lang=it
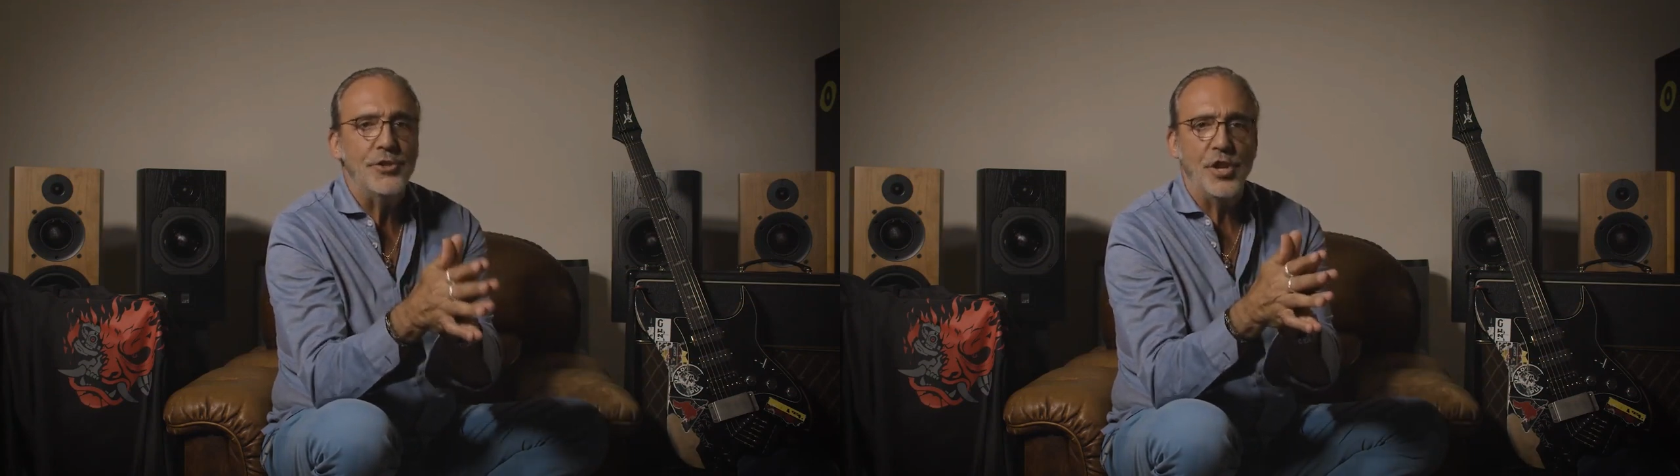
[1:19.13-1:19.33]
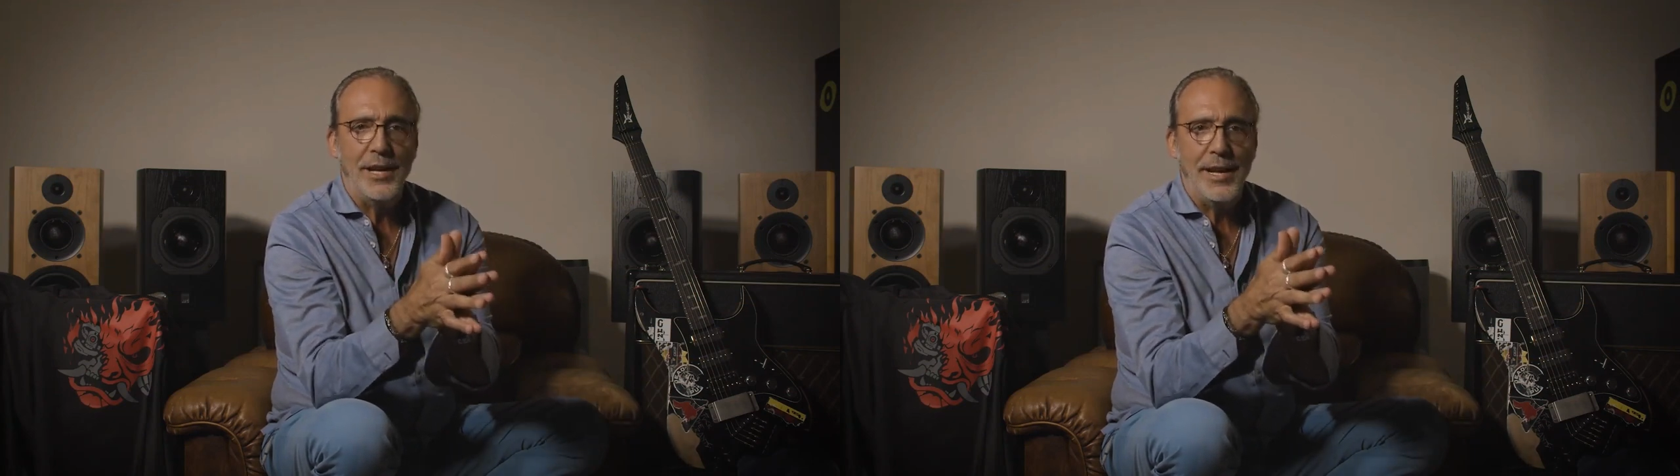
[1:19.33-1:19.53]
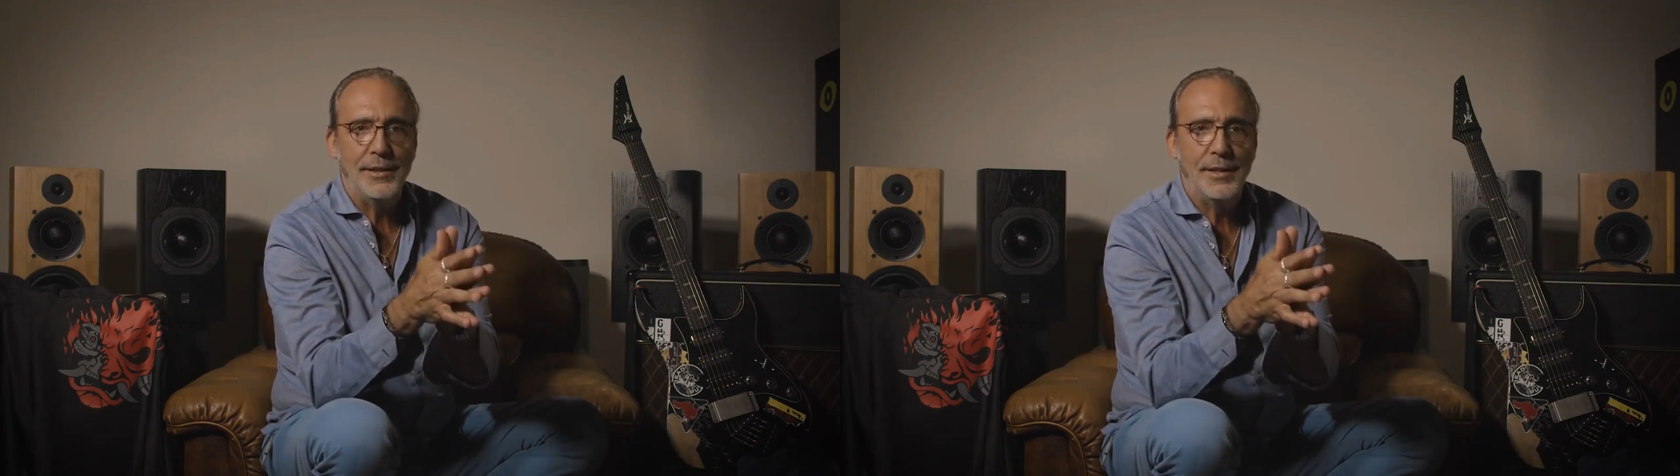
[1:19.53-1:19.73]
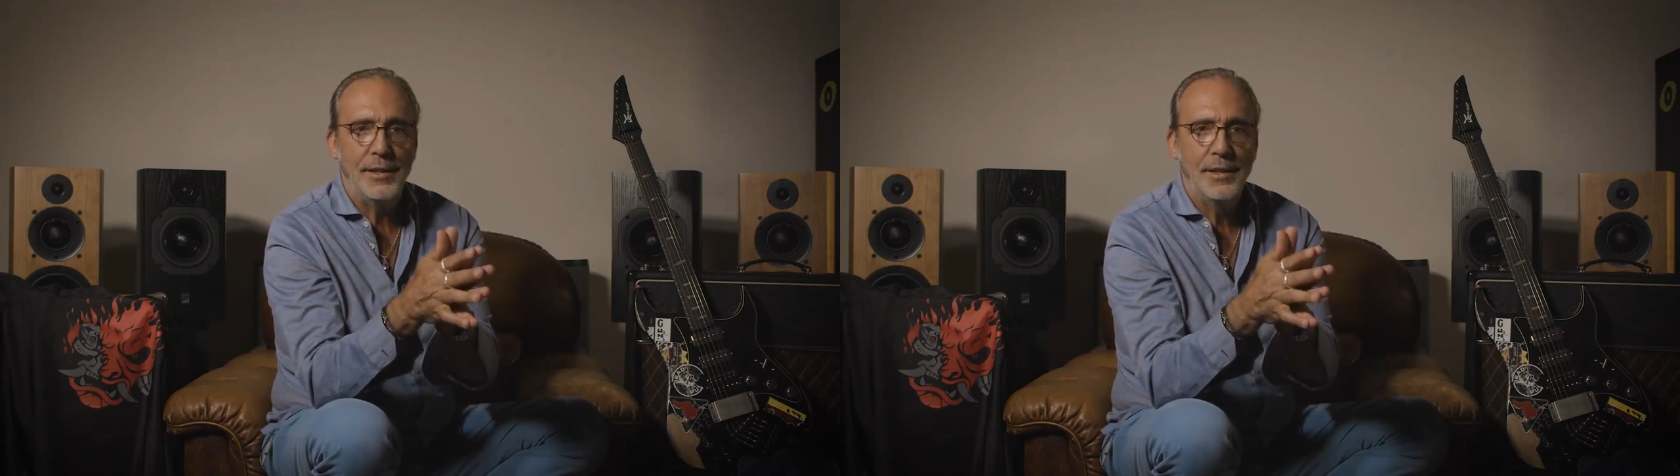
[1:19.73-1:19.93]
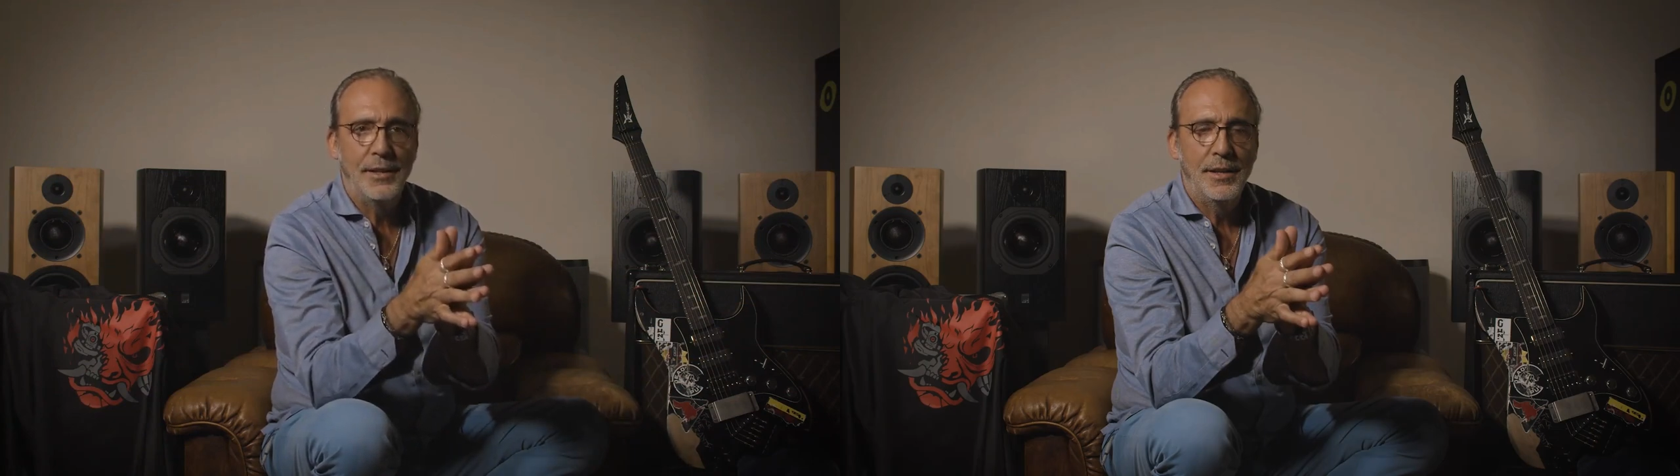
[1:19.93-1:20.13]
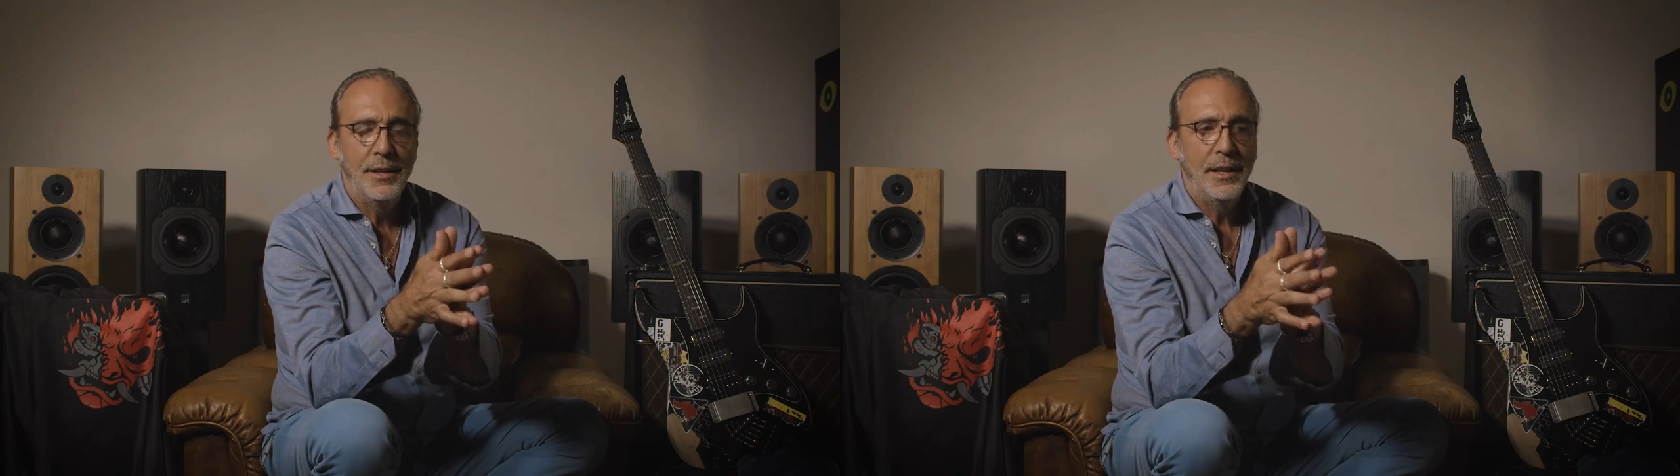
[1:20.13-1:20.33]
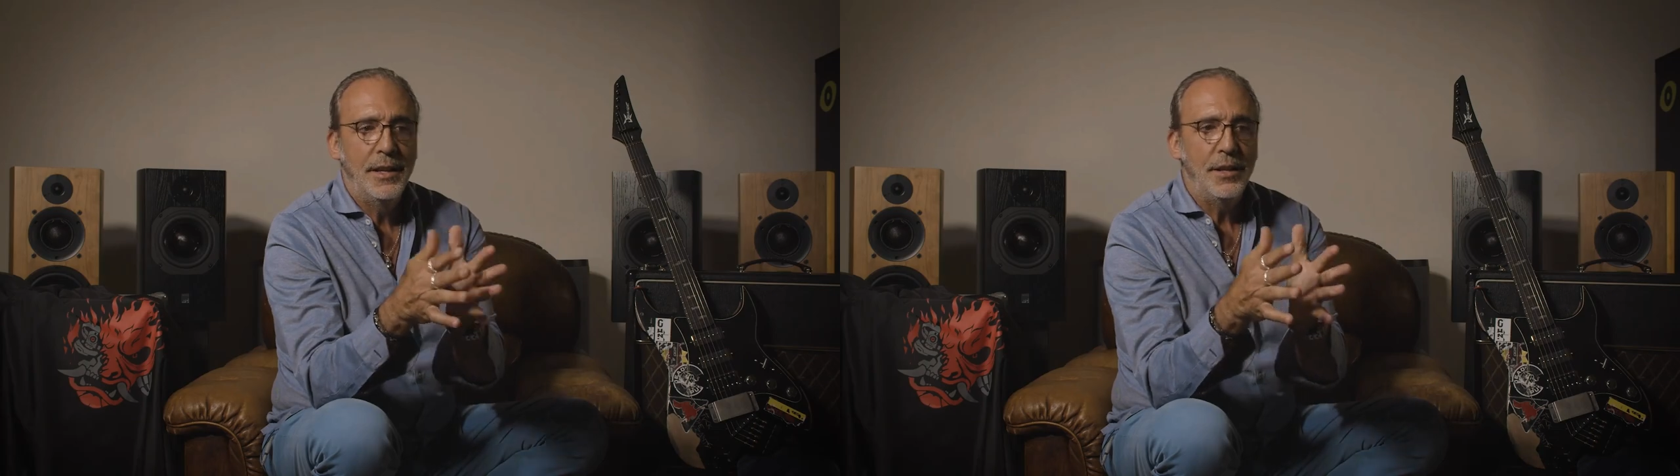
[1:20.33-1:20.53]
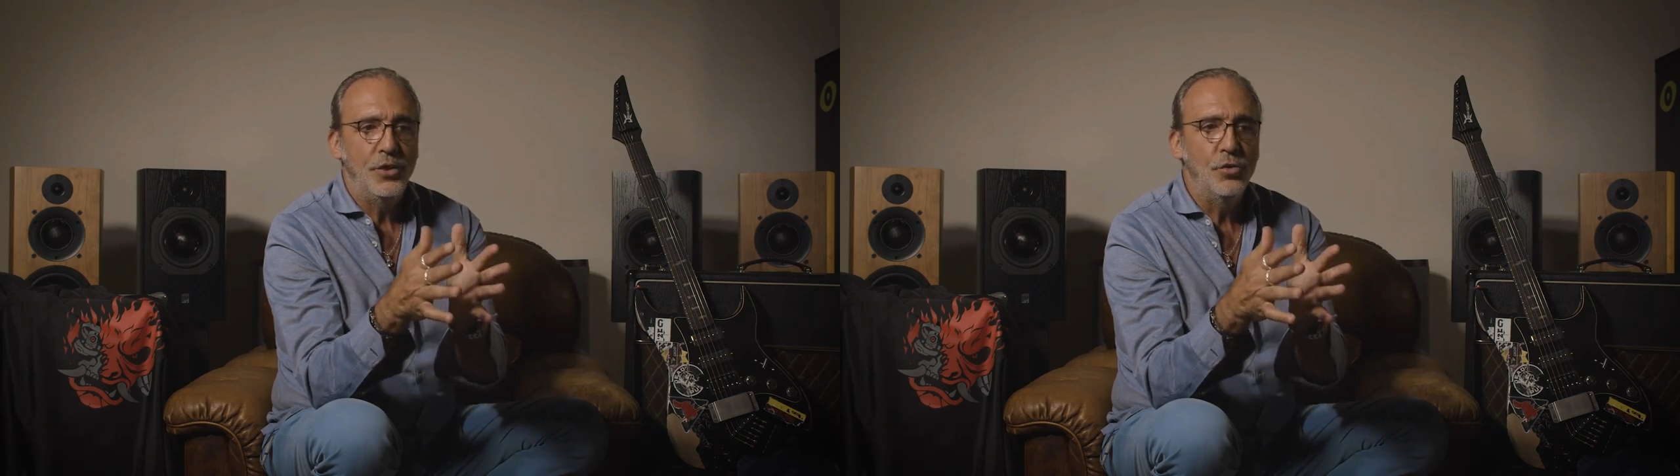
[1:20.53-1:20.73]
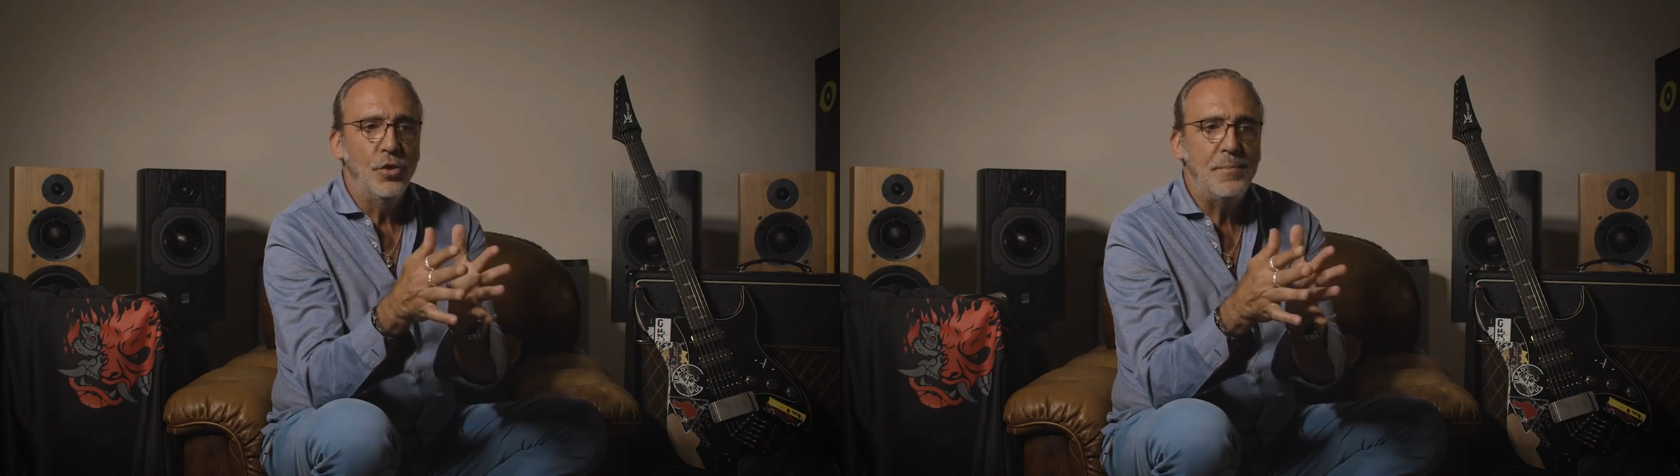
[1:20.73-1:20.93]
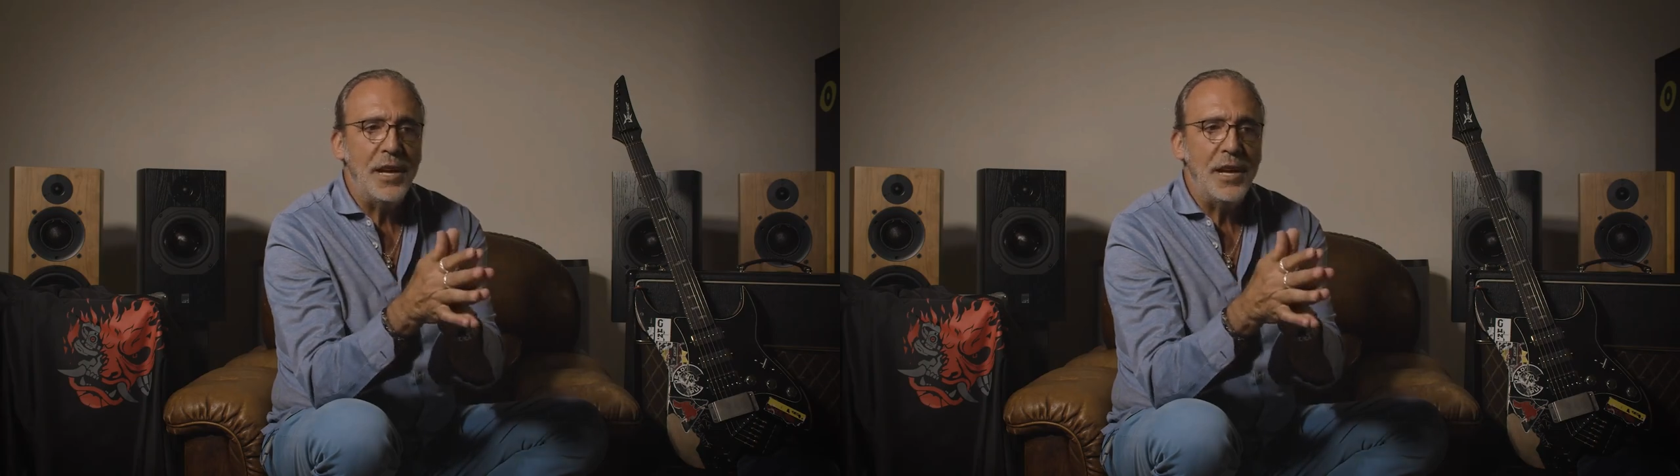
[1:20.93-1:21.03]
eccellente di un